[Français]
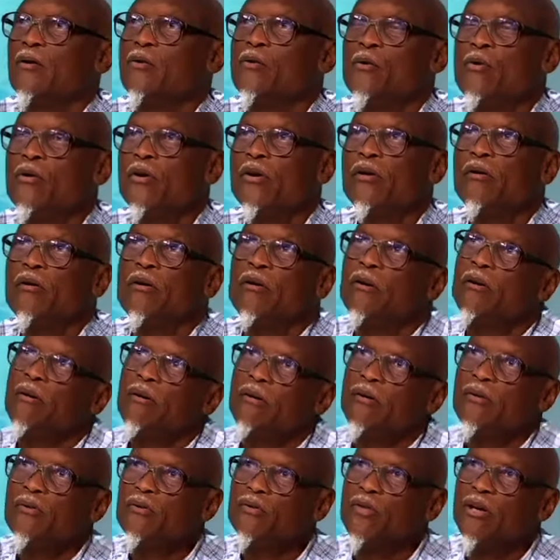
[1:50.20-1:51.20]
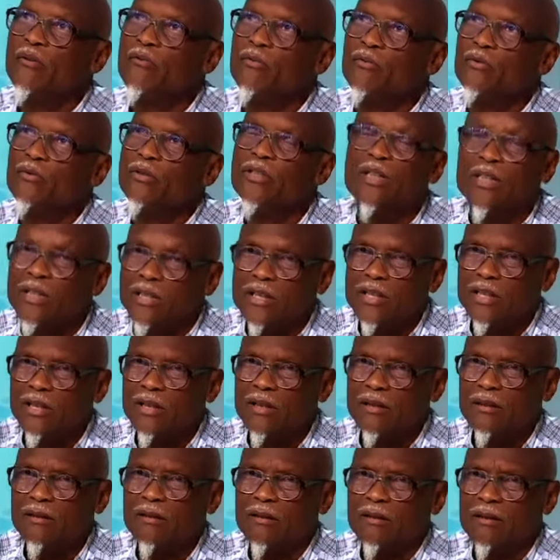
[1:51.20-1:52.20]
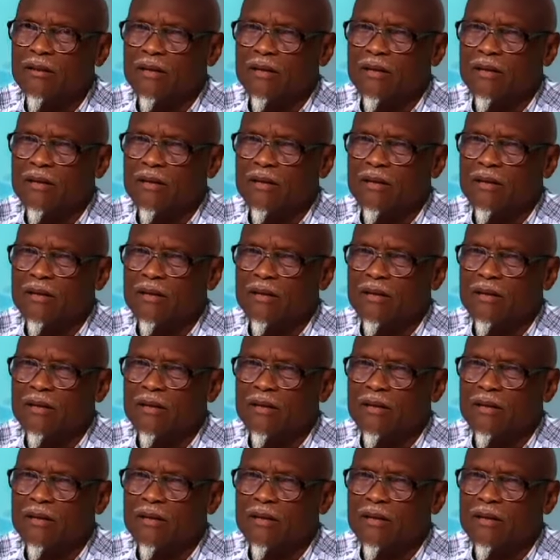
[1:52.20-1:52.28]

Donc, euh, nous avons tenté